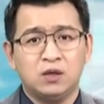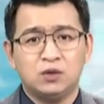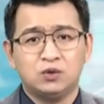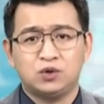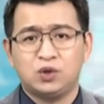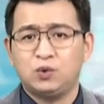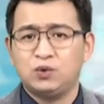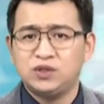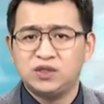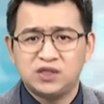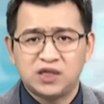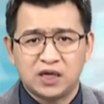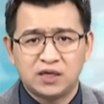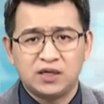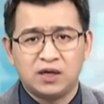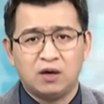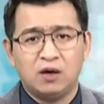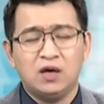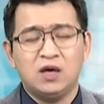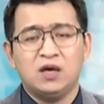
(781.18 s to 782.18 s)
所以我一直强
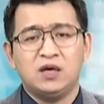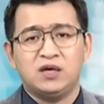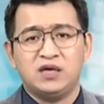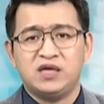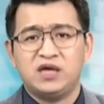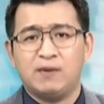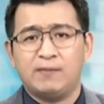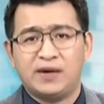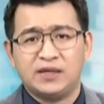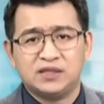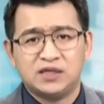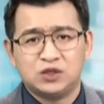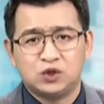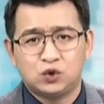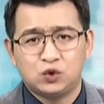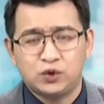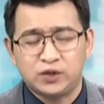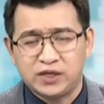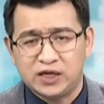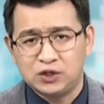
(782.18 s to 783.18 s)
调，你要买在
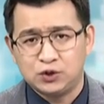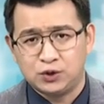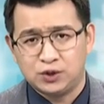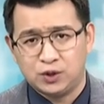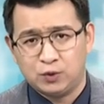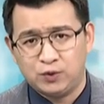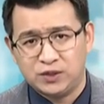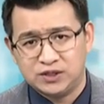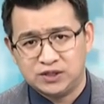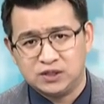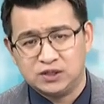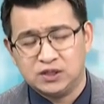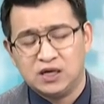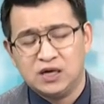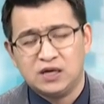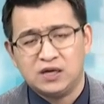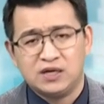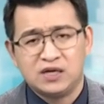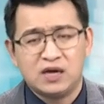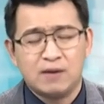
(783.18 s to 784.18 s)
最安全的位置，
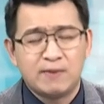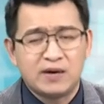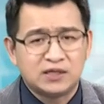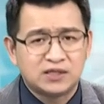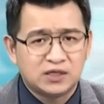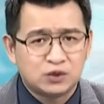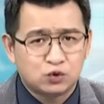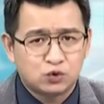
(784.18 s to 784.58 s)
你要买在